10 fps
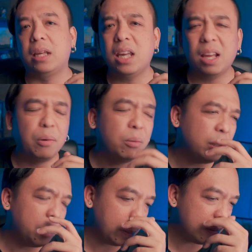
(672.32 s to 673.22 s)
ไรเงี้ยผ
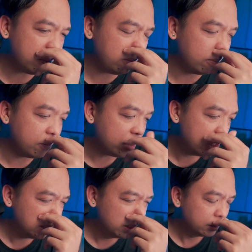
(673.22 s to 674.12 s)
ม
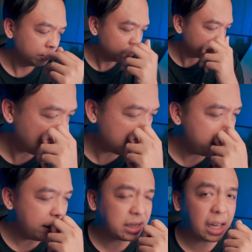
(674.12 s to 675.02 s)
แอ
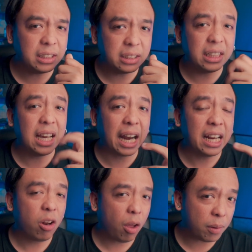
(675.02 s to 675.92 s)
นิเมชันจริงๆ คัด
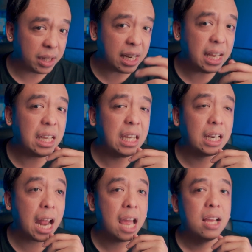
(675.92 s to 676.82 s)
ให้น้อยกว่านี้ได้อีก
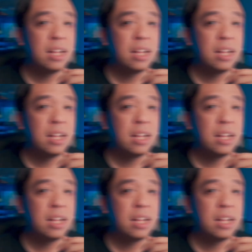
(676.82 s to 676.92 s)
นะ